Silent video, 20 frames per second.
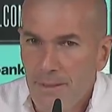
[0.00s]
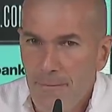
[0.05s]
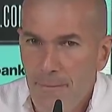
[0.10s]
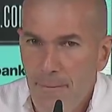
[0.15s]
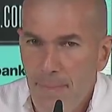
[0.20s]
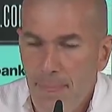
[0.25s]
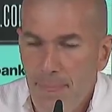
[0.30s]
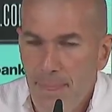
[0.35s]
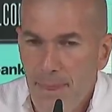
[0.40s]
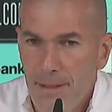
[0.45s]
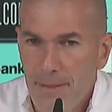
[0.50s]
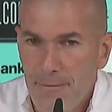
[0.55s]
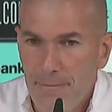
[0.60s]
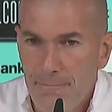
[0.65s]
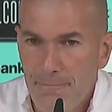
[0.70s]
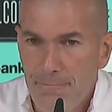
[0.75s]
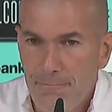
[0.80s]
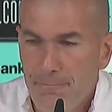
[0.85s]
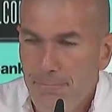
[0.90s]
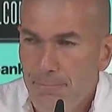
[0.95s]
Diego Miguel
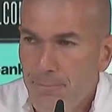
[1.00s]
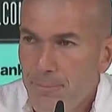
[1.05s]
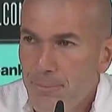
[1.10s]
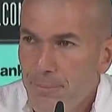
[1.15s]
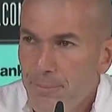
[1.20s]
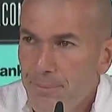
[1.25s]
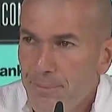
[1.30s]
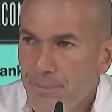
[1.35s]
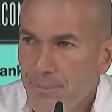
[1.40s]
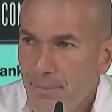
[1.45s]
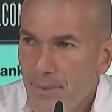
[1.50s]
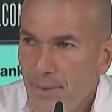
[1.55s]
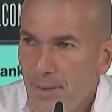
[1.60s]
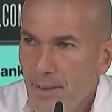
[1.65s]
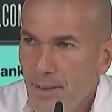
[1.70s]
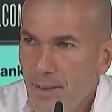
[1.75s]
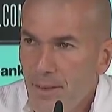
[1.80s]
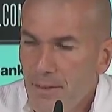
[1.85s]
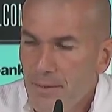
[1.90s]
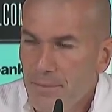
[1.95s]
Fernández,
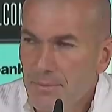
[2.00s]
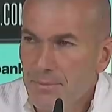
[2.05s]
Mediaset.